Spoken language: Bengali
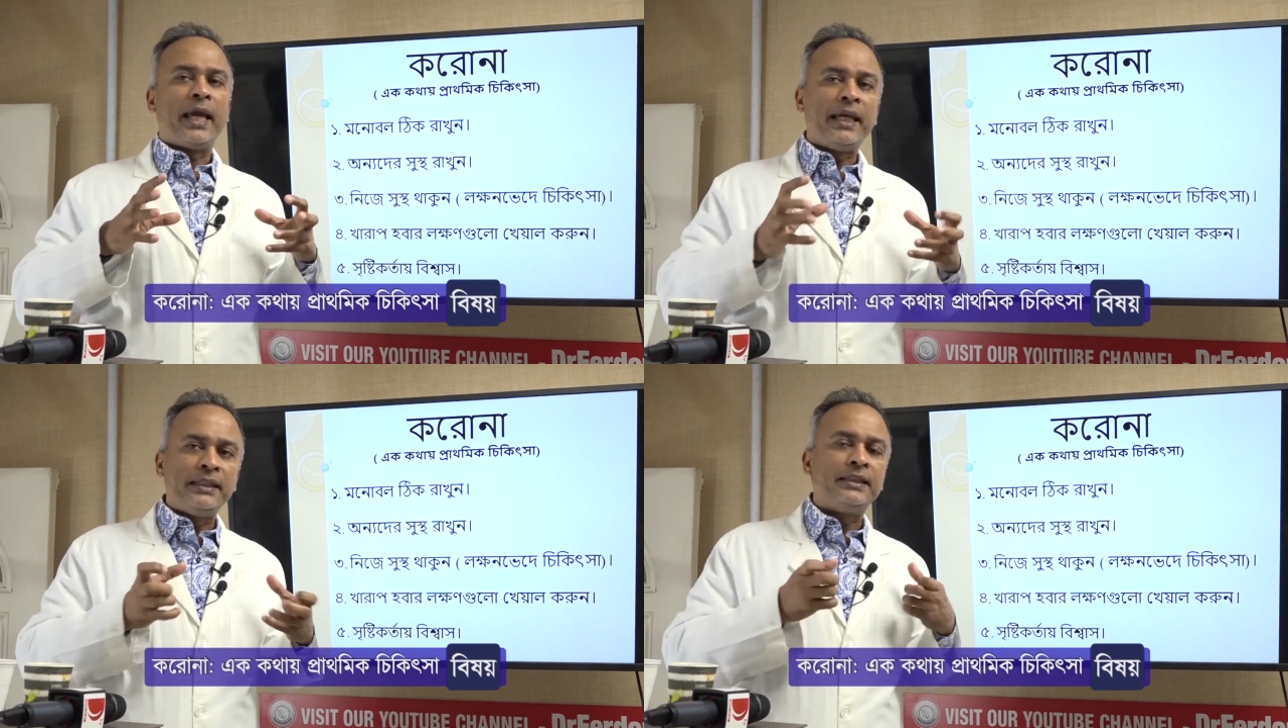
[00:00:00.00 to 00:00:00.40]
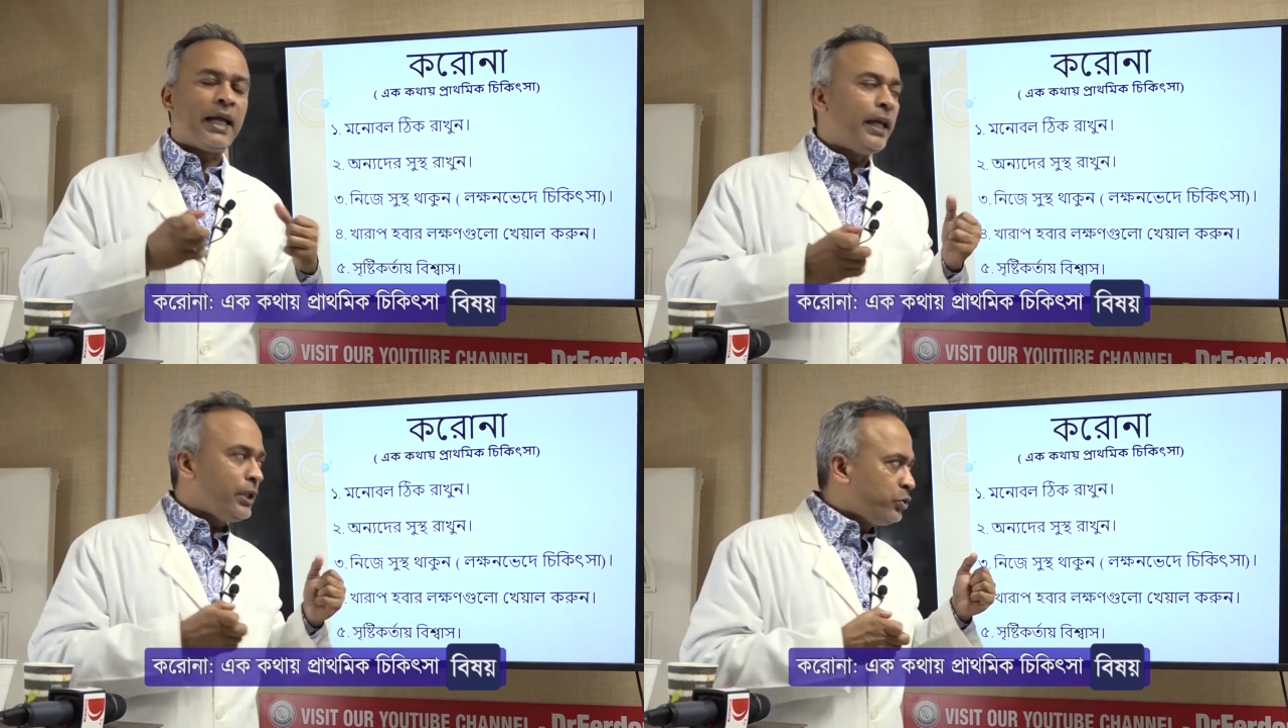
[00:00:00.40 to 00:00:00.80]
এই যে
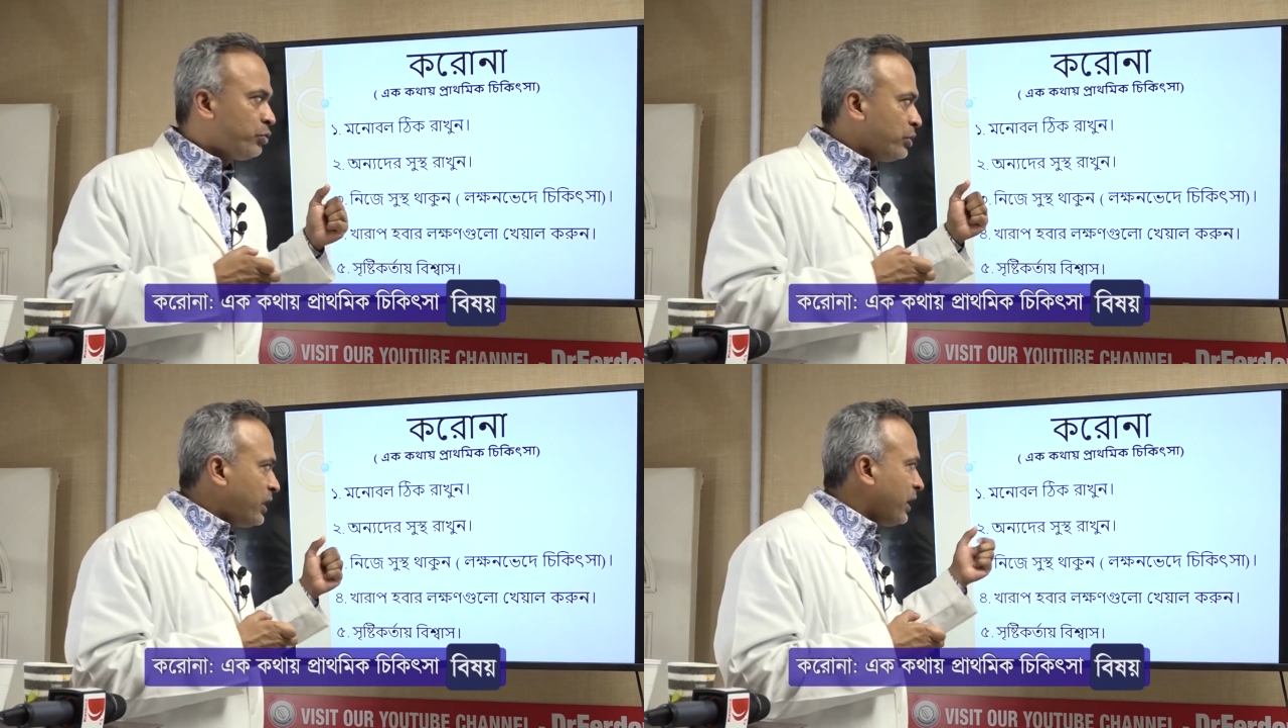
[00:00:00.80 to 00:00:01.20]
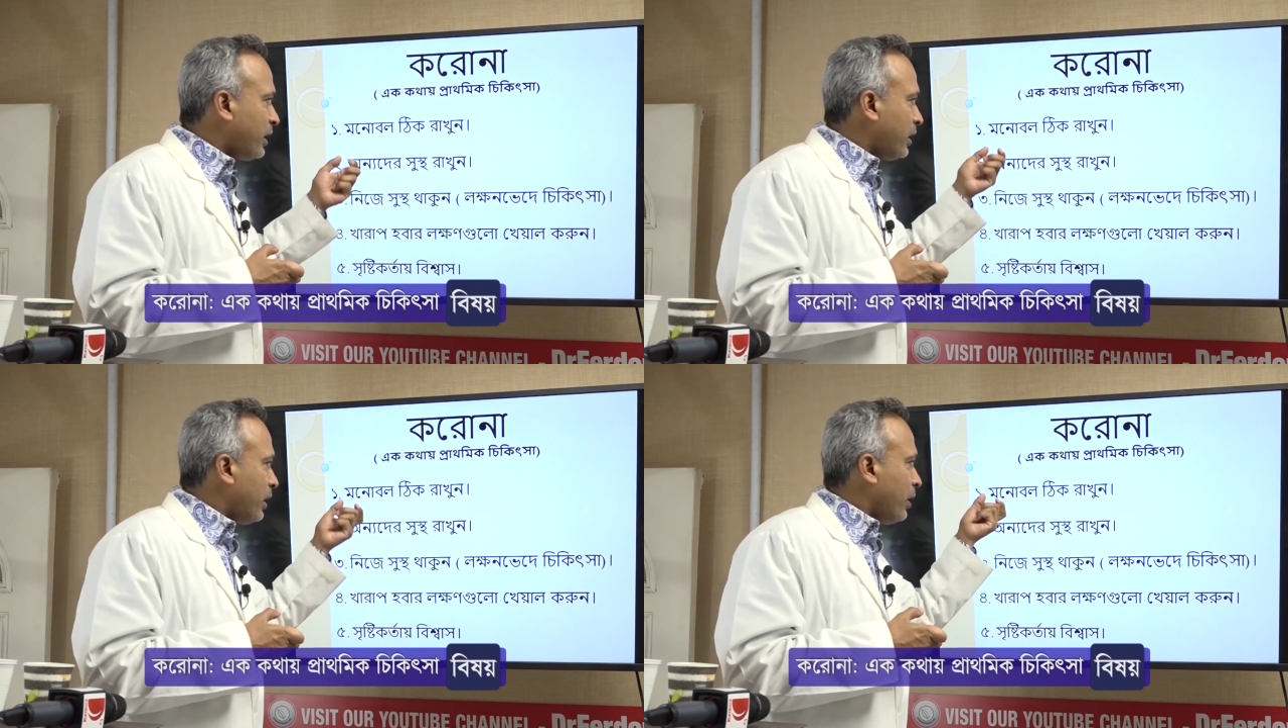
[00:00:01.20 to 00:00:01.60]
এই যুদ্ধের
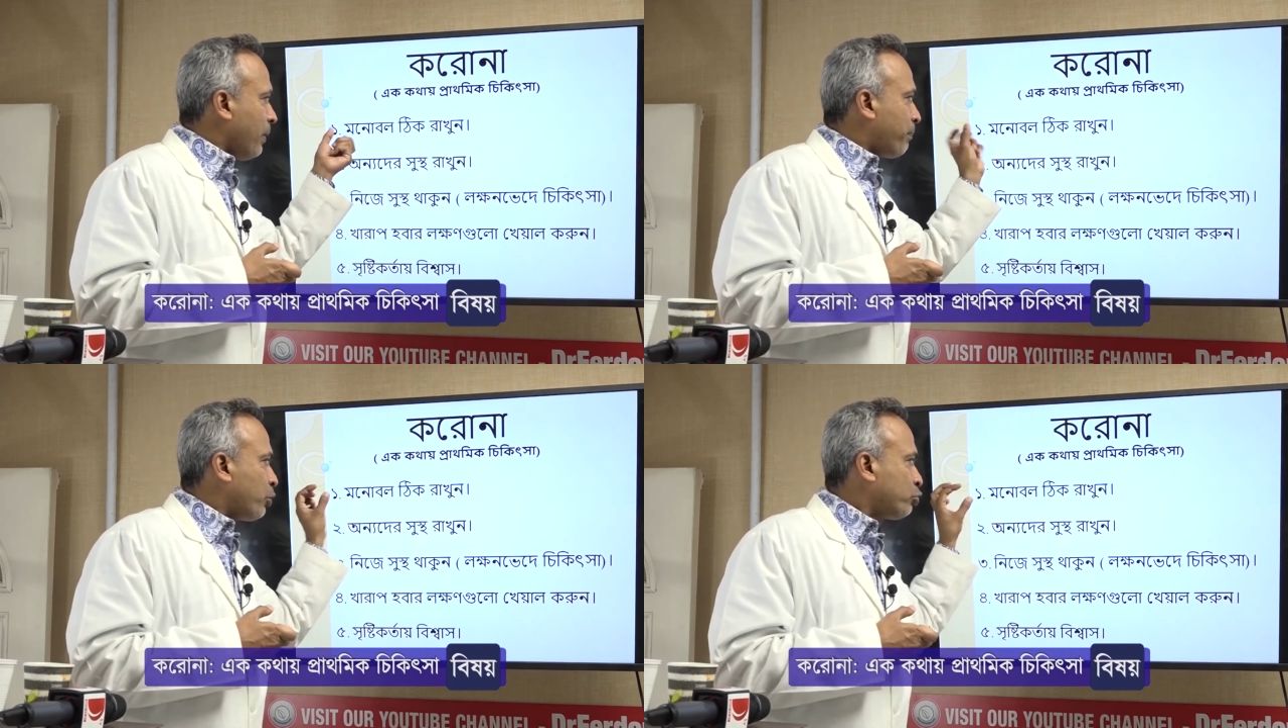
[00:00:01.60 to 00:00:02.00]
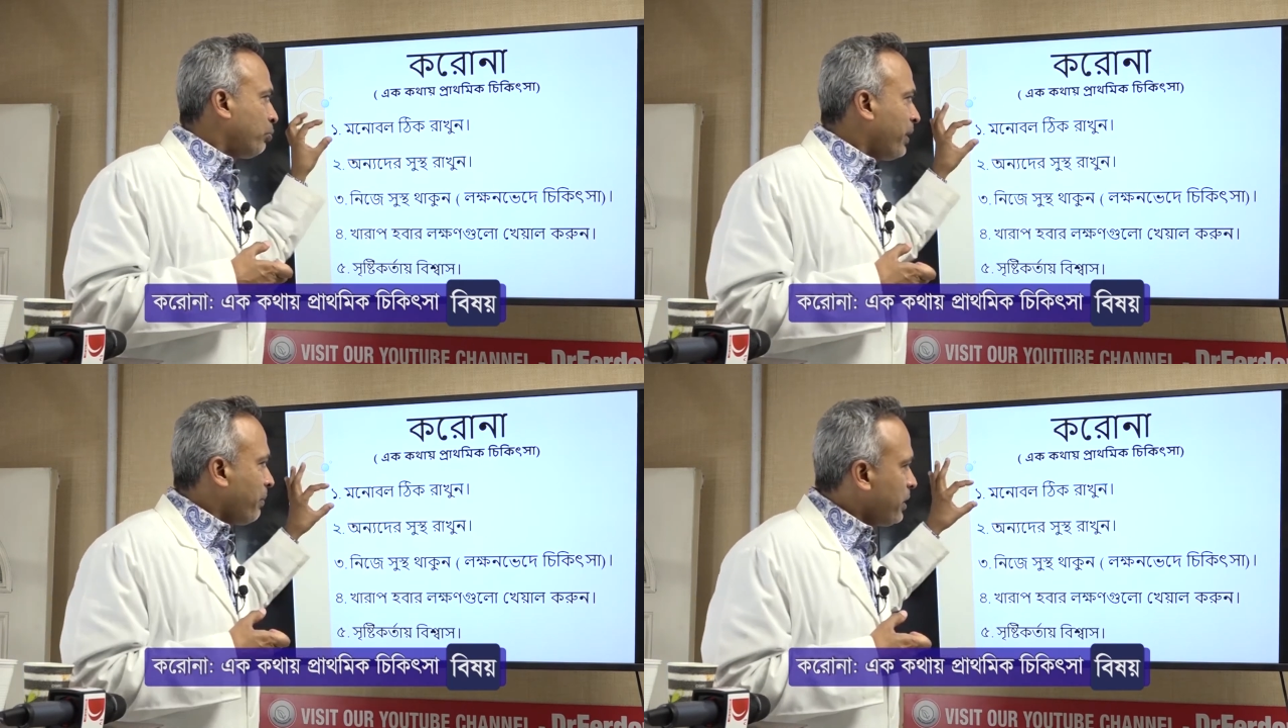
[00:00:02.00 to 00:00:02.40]

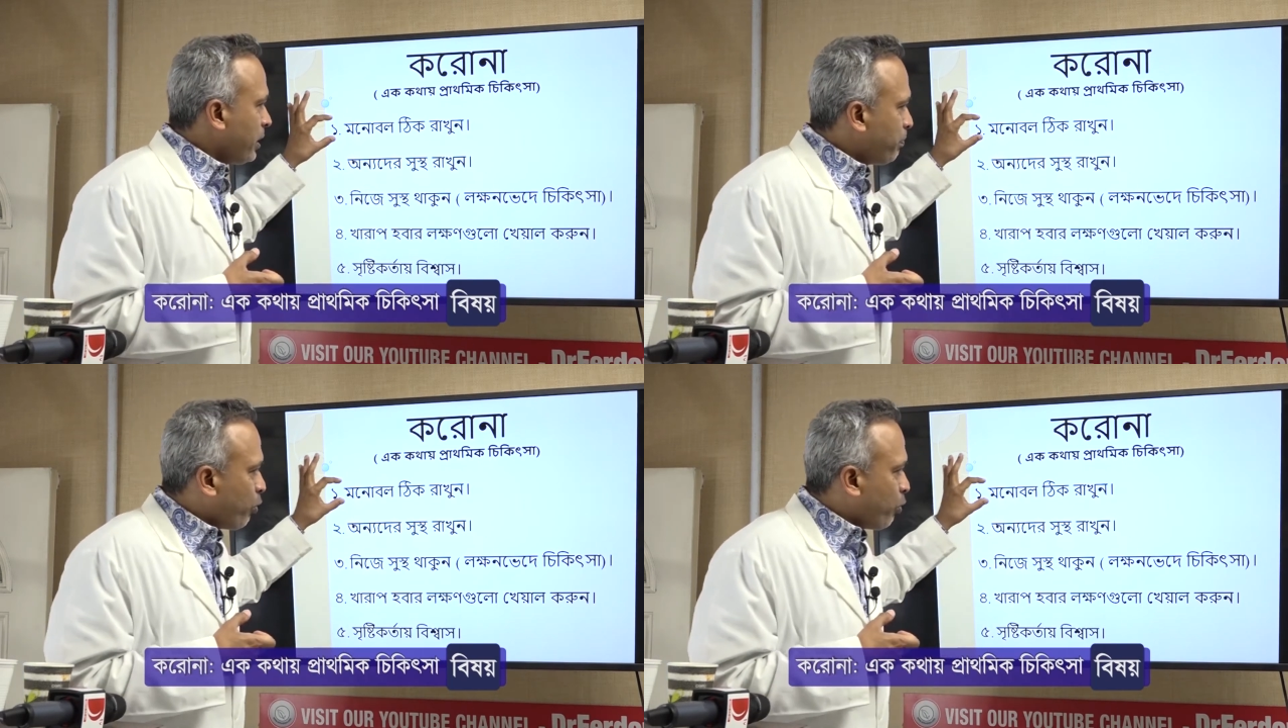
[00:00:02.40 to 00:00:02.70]
প্রথমে আমি এই